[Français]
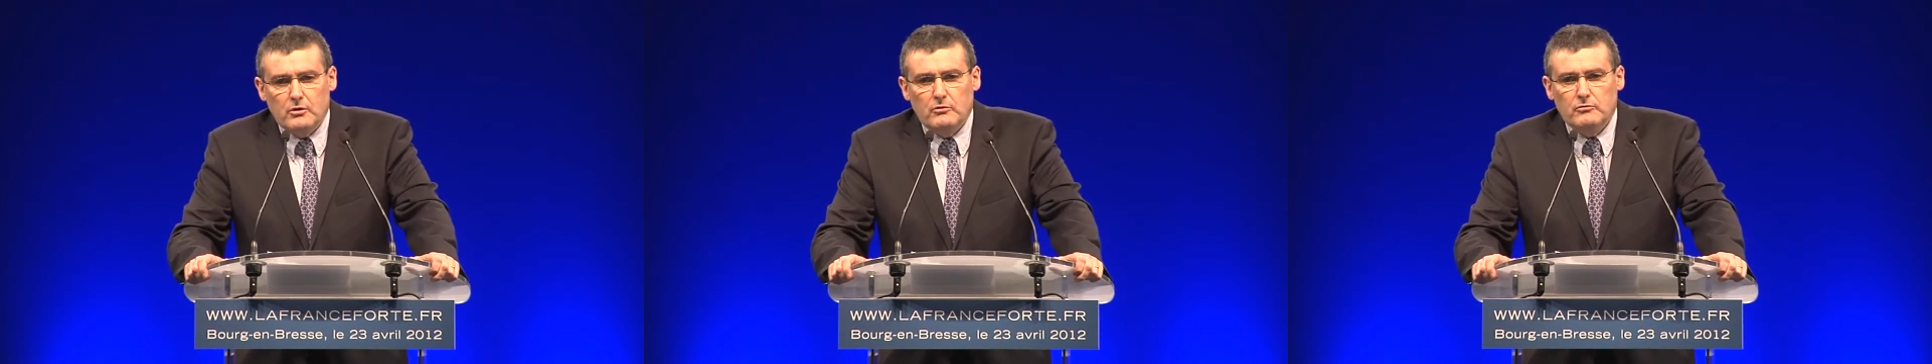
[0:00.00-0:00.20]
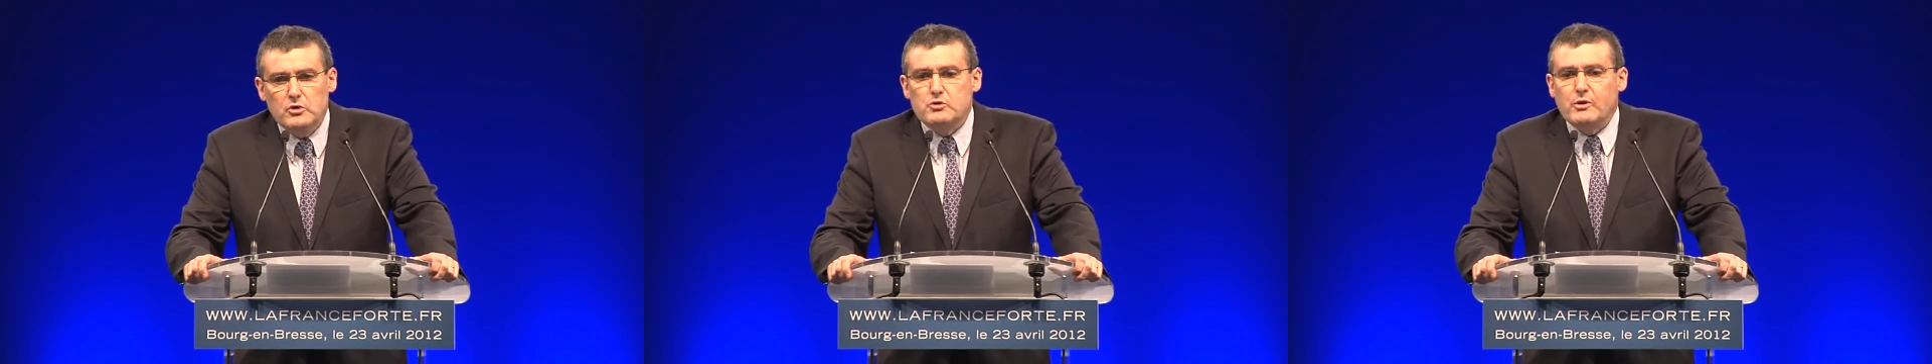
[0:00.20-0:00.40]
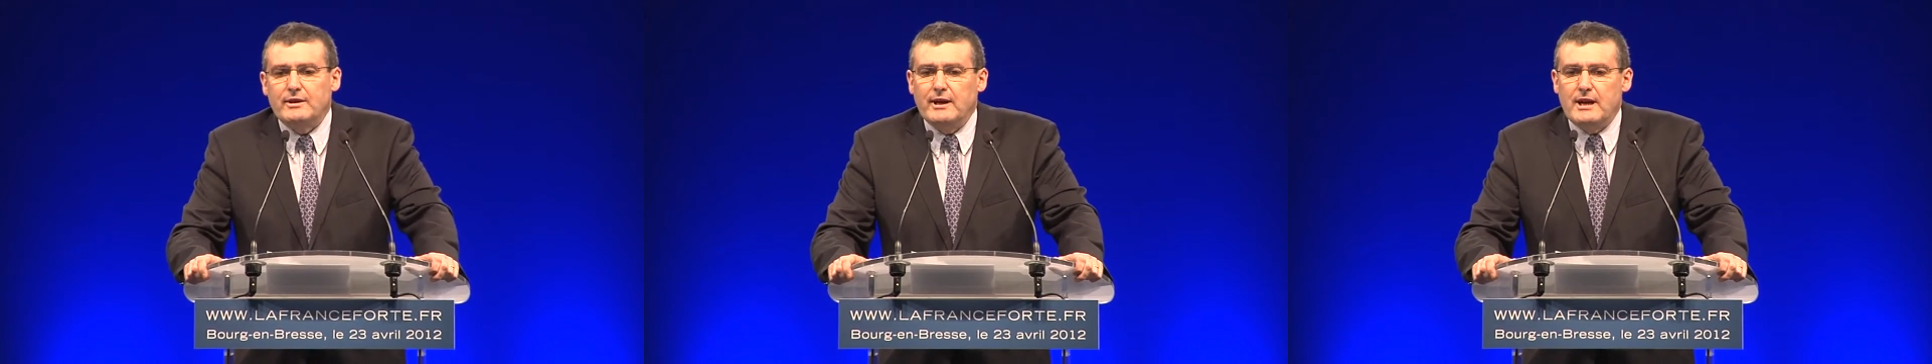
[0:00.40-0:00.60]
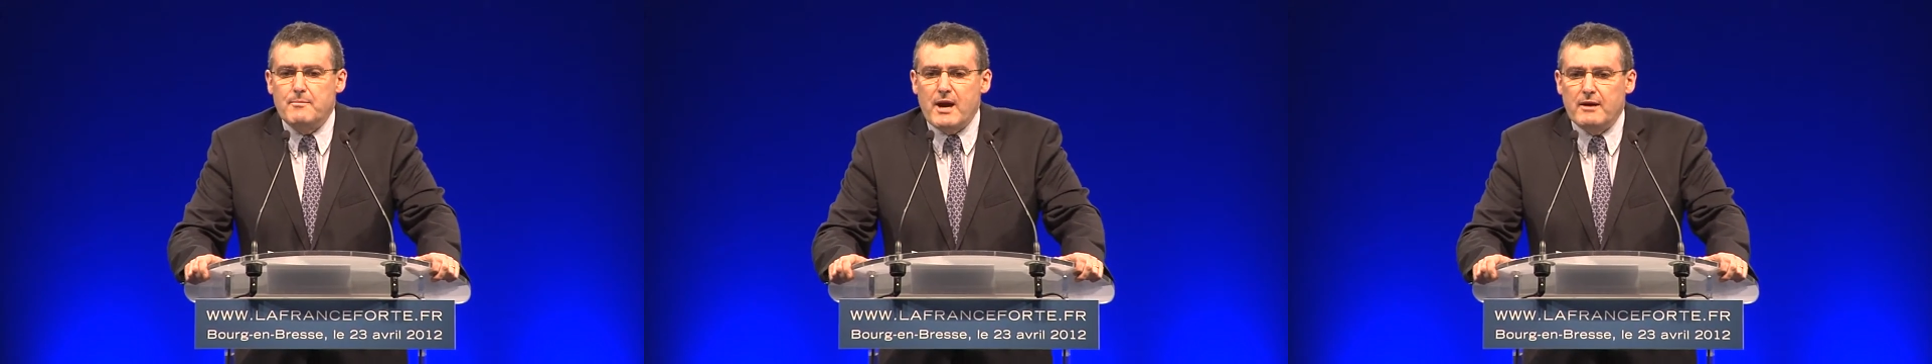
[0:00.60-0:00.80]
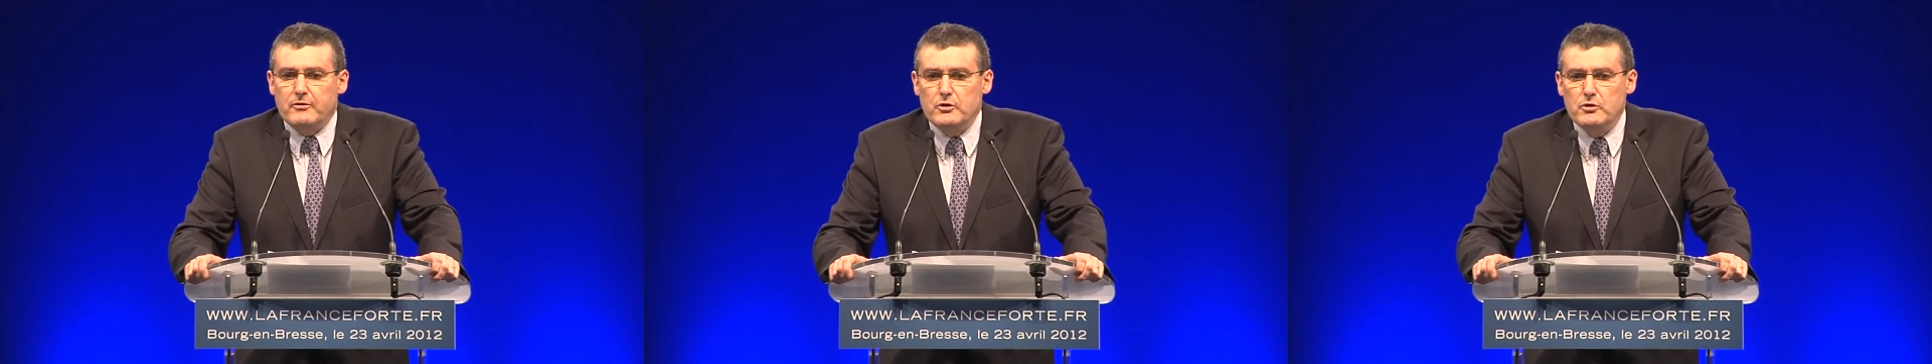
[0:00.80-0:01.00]
vous souhaiter la
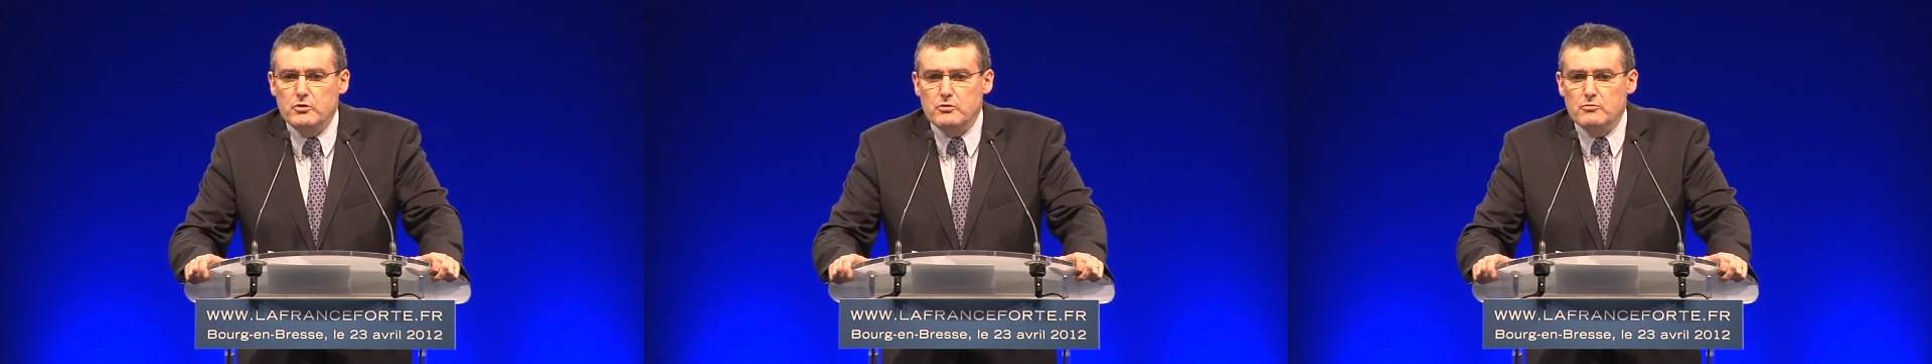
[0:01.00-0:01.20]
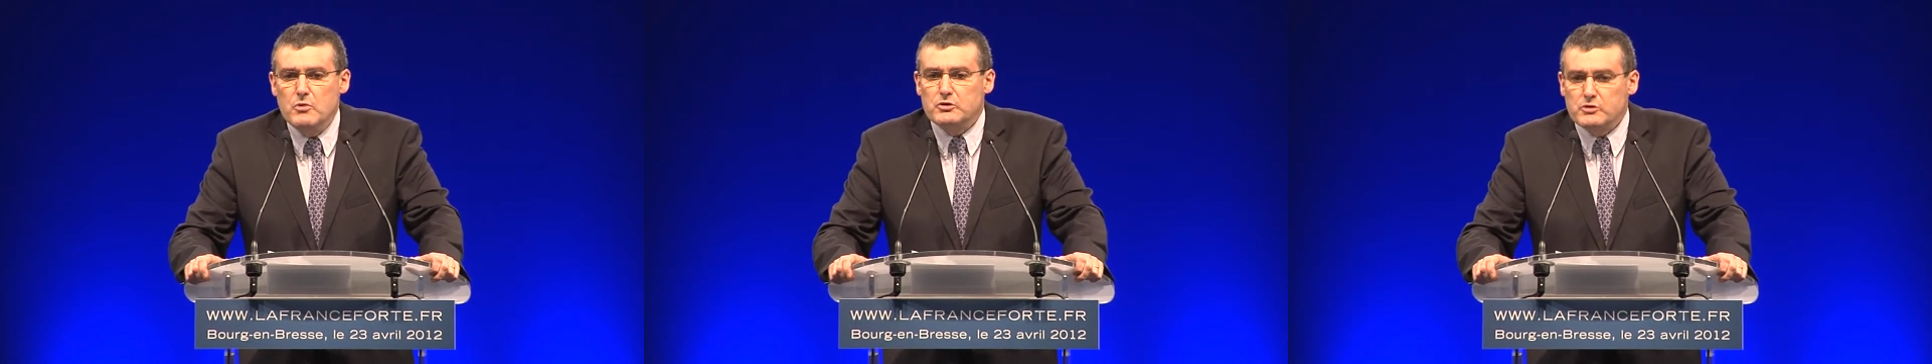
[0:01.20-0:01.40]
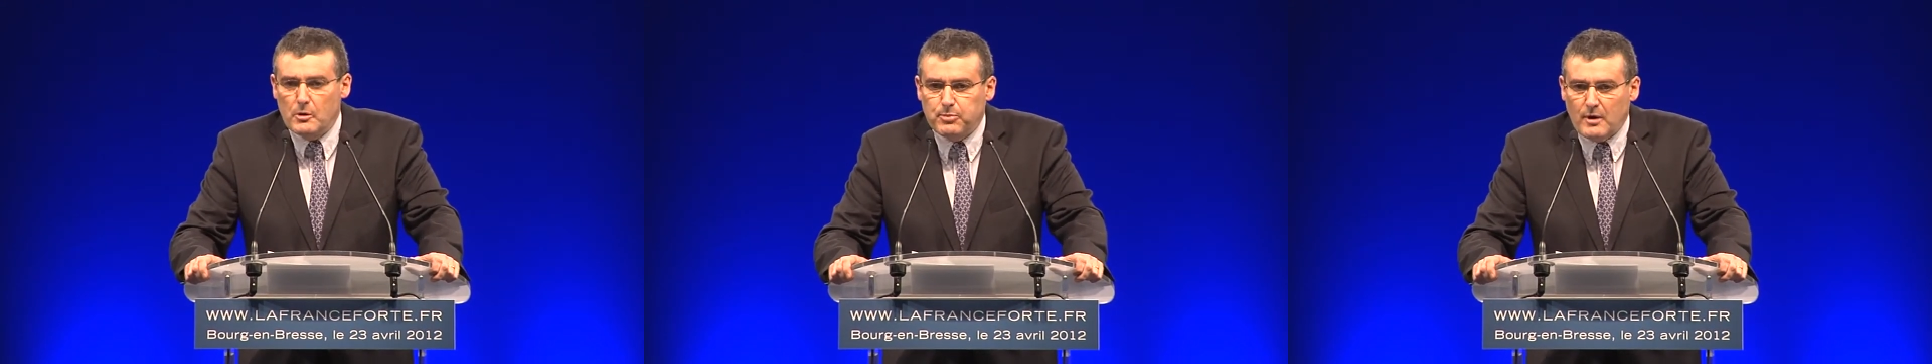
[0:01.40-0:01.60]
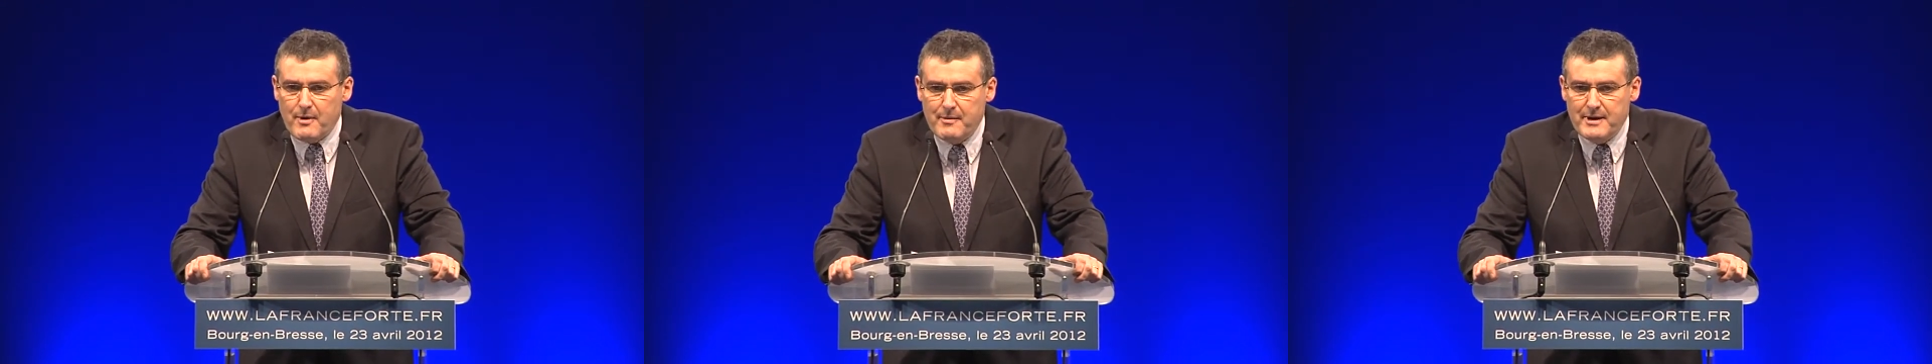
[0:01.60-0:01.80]
bienvenue, Monsieur le Premier